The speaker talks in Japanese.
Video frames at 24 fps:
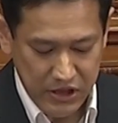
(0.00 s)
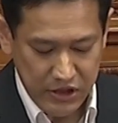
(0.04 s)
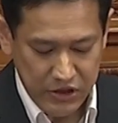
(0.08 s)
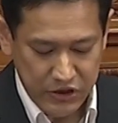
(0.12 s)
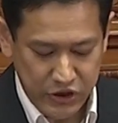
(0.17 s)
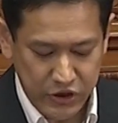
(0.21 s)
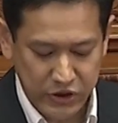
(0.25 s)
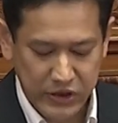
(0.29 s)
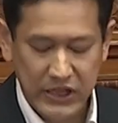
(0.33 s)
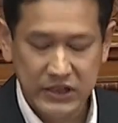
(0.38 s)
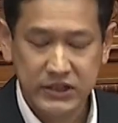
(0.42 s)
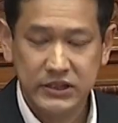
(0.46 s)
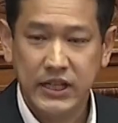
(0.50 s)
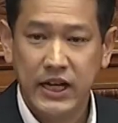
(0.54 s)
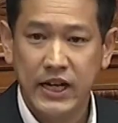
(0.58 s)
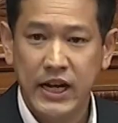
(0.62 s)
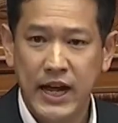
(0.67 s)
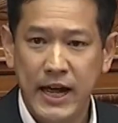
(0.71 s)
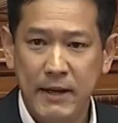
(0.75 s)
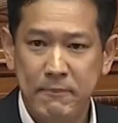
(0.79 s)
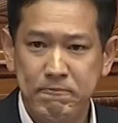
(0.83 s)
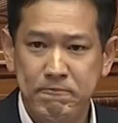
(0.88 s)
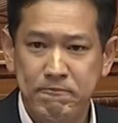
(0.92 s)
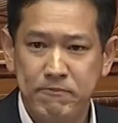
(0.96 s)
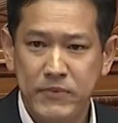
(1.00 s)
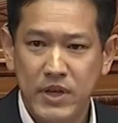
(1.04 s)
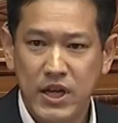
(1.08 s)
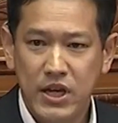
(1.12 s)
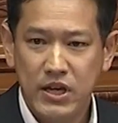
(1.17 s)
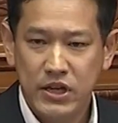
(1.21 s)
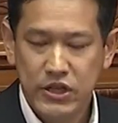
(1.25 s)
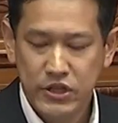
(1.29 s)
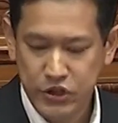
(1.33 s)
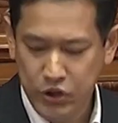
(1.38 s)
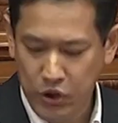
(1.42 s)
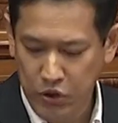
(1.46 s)
10月から
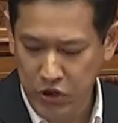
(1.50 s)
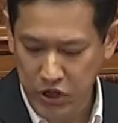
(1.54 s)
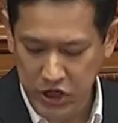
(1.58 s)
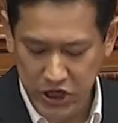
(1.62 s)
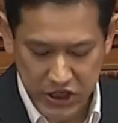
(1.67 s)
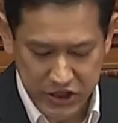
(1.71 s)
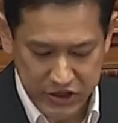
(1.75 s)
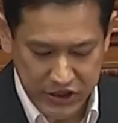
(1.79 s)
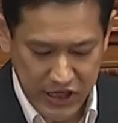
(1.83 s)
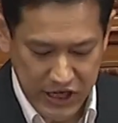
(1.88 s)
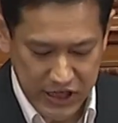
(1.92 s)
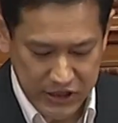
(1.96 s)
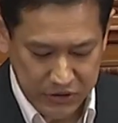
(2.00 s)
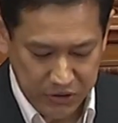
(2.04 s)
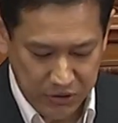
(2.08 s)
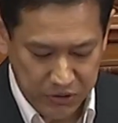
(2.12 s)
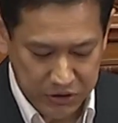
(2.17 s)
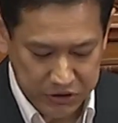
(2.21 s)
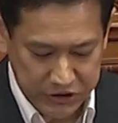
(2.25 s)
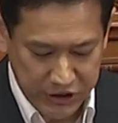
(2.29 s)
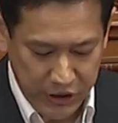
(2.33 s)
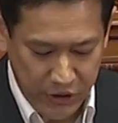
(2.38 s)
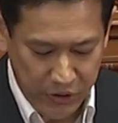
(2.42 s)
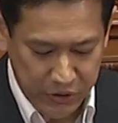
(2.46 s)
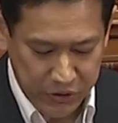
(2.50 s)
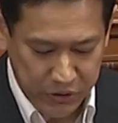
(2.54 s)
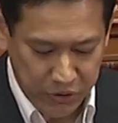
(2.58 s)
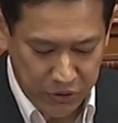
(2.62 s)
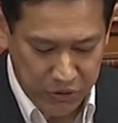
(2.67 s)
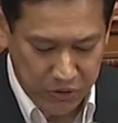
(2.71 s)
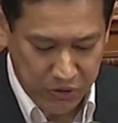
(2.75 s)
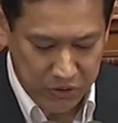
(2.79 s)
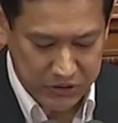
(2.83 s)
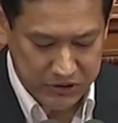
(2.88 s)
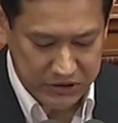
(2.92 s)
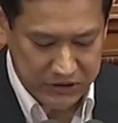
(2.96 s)
消費税増税を
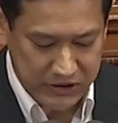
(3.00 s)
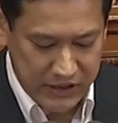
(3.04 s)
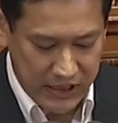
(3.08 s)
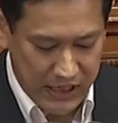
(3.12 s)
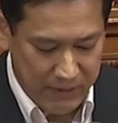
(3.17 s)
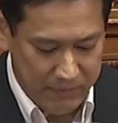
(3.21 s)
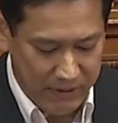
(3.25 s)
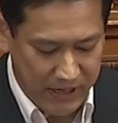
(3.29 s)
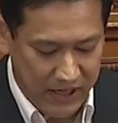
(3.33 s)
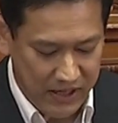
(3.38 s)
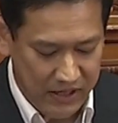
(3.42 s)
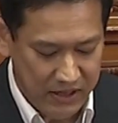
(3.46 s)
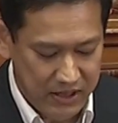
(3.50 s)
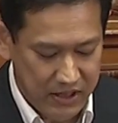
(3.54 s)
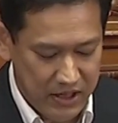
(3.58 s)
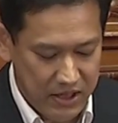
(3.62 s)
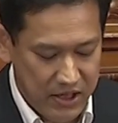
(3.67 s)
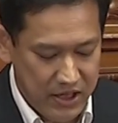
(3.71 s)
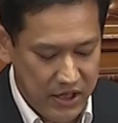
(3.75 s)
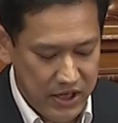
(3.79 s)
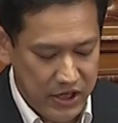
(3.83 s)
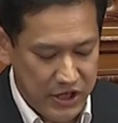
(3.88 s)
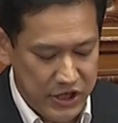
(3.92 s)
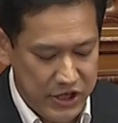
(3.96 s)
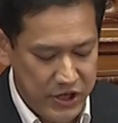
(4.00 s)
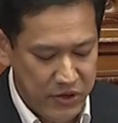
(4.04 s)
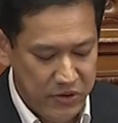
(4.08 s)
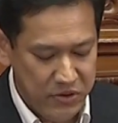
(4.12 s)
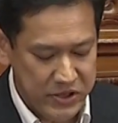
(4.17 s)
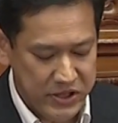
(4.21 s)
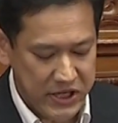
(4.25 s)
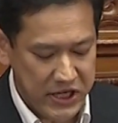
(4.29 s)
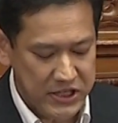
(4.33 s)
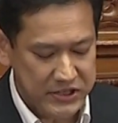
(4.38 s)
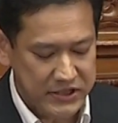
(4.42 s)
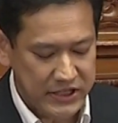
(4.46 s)
強行するならば、日本経